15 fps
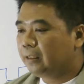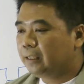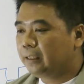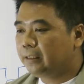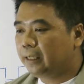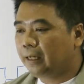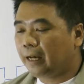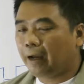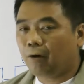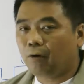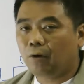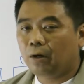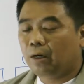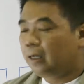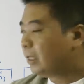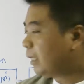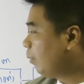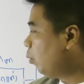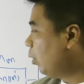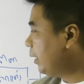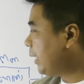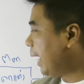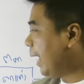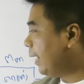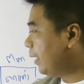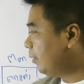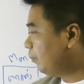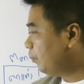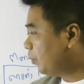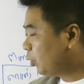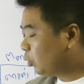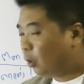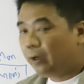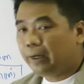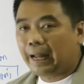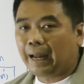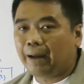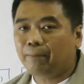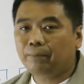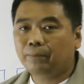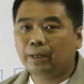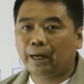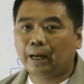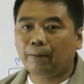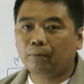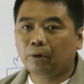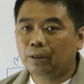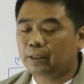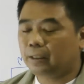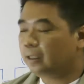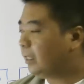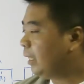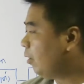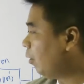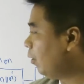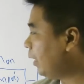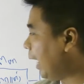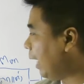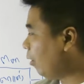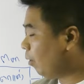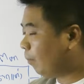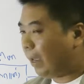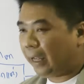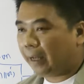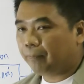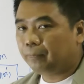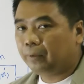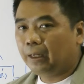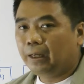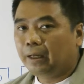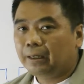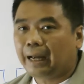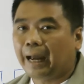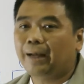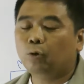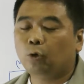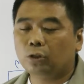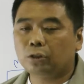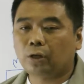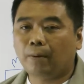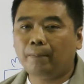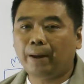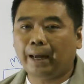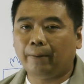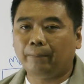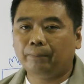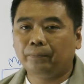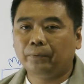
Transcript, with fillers: จริงๆแล้วกระบวนการต้นน้ำนะครับ ก็คือเรื่องของการออกแบบ การตรวจสอบแบบ